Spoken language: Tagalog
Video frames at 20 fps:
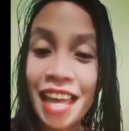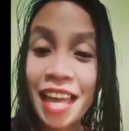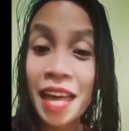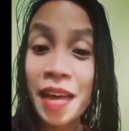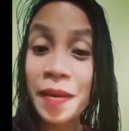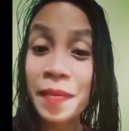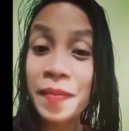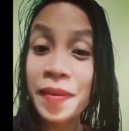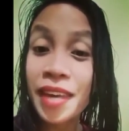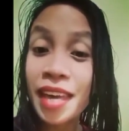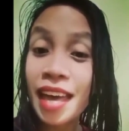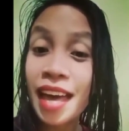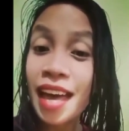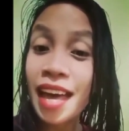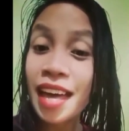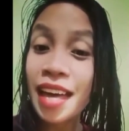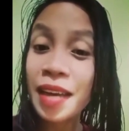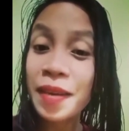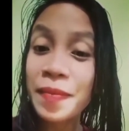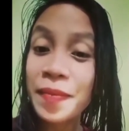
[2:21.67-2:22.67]
Happy,
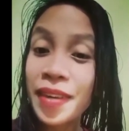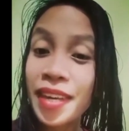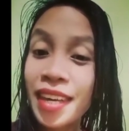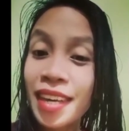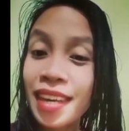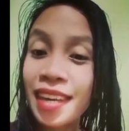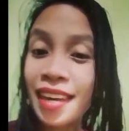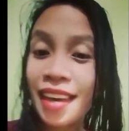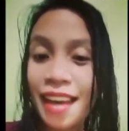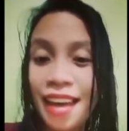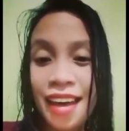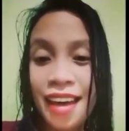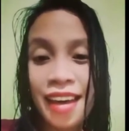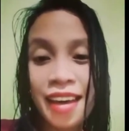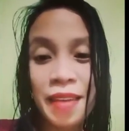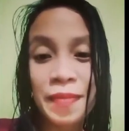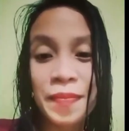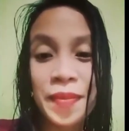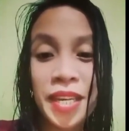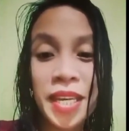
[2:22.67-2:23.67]
happy,
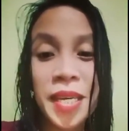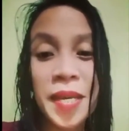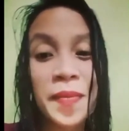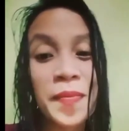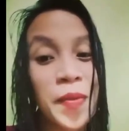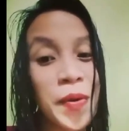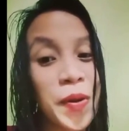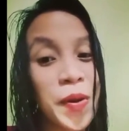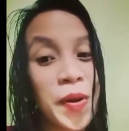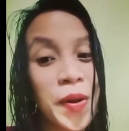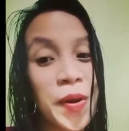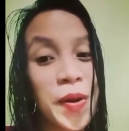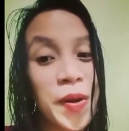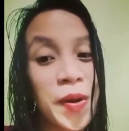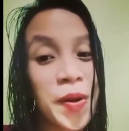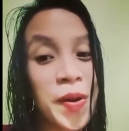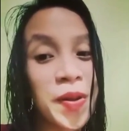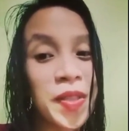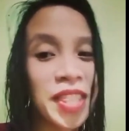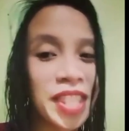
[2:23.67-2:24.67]
happy
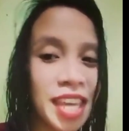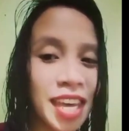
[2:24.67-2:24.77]
birthday.